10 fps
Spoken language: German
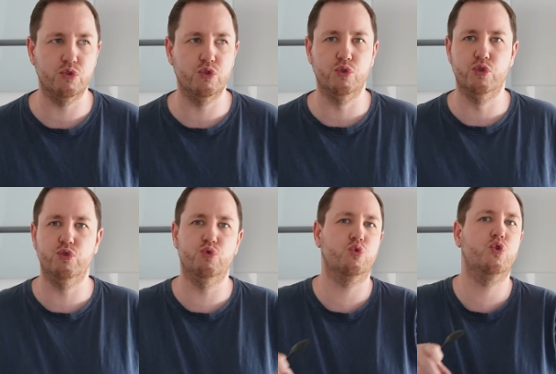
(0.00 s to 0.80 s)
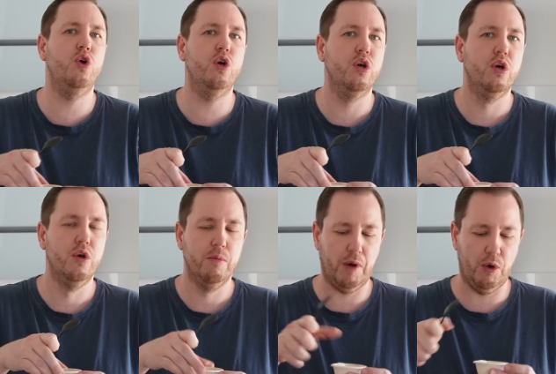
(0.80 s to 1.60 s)
so eine Soße, ist okay,
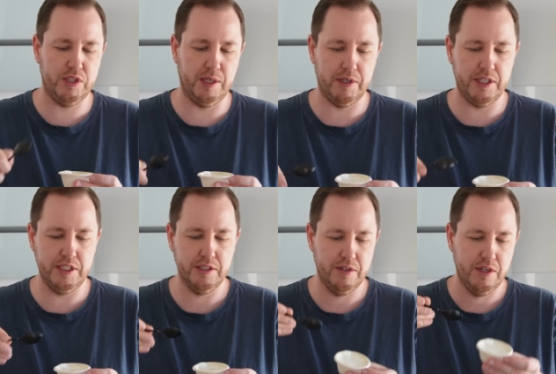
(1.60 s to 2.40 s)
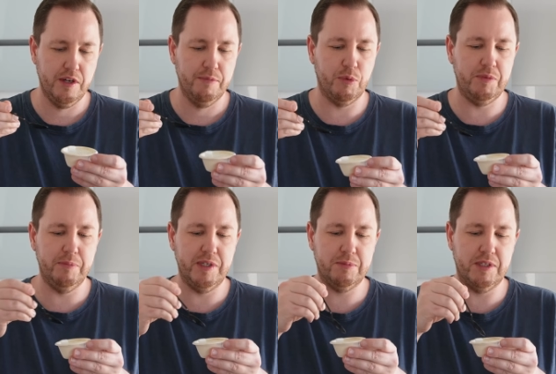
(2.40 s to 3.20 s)
brauche ich aber nicht. Probieren
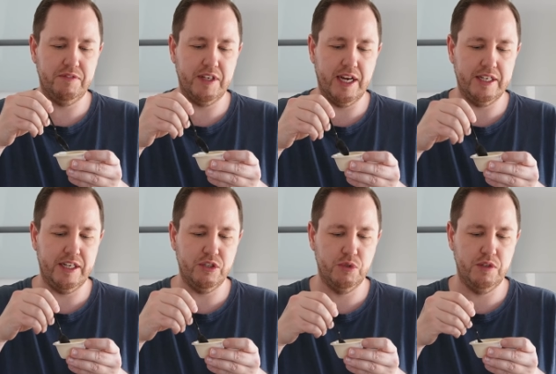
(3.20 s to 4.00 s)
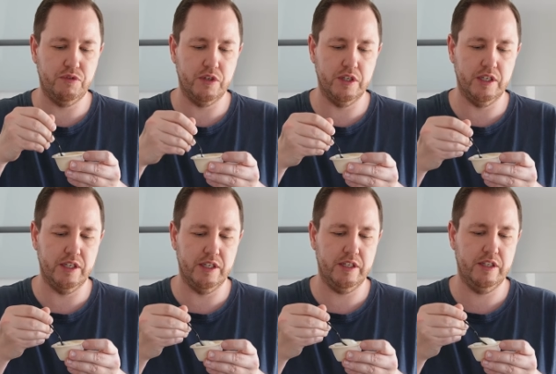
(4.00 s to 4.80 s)
wir jetzt mal die vegane Aioli von
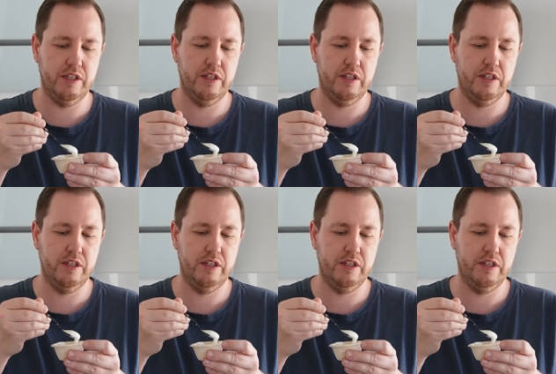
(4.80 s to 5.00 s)
äh,